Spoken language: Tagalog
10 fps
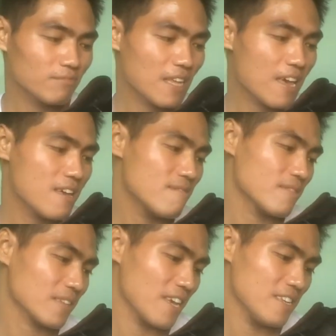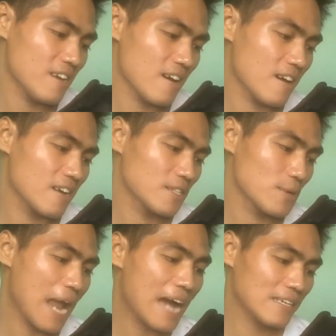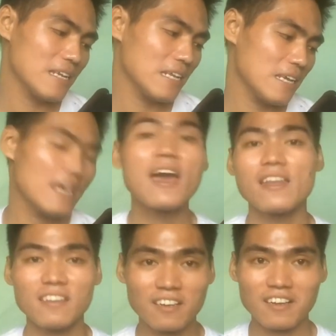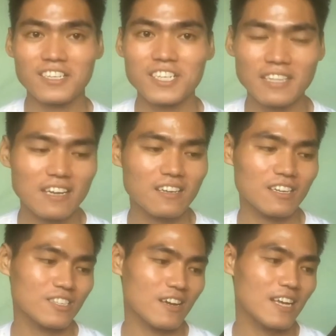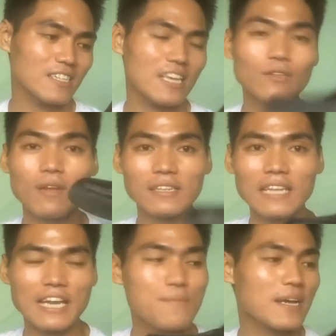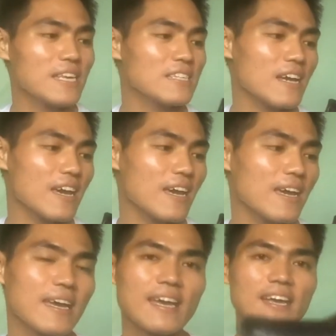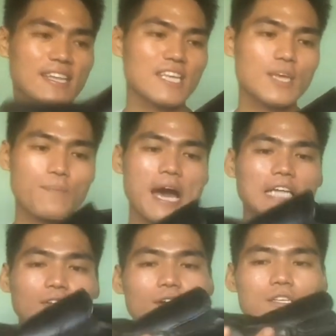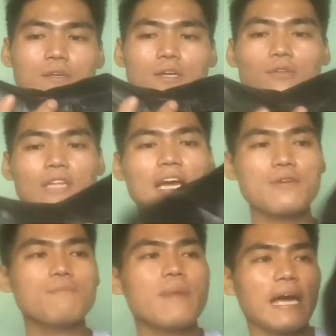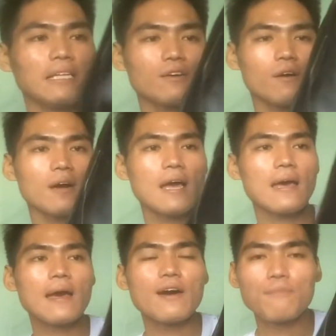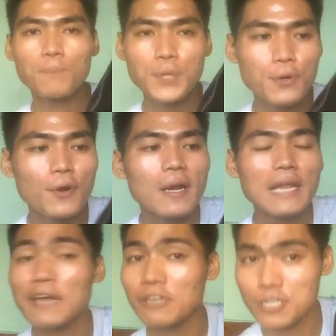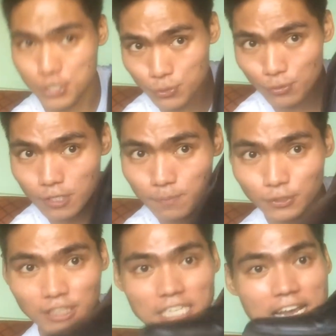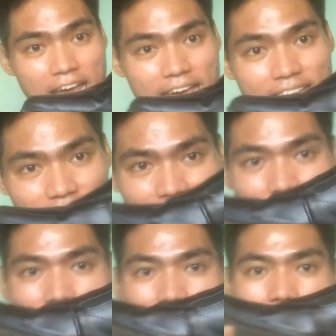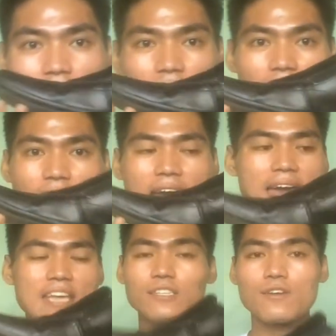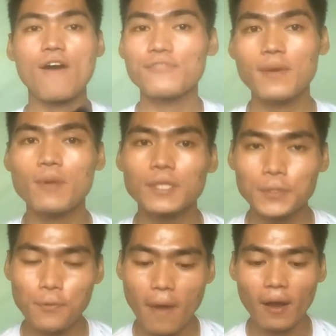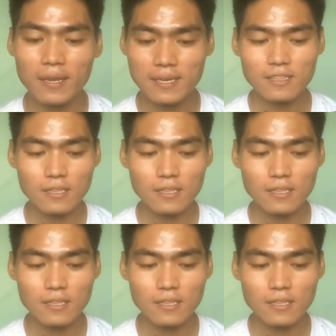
then, yeah. So, luckily, nagkasya talaga siya. Kasi ito lang talaga mag-isa eh, na sapato. So, ito talaga yung bet ko. Pure leather shoes po siya, guys. Uh -uh. And it's comfortable to wear it.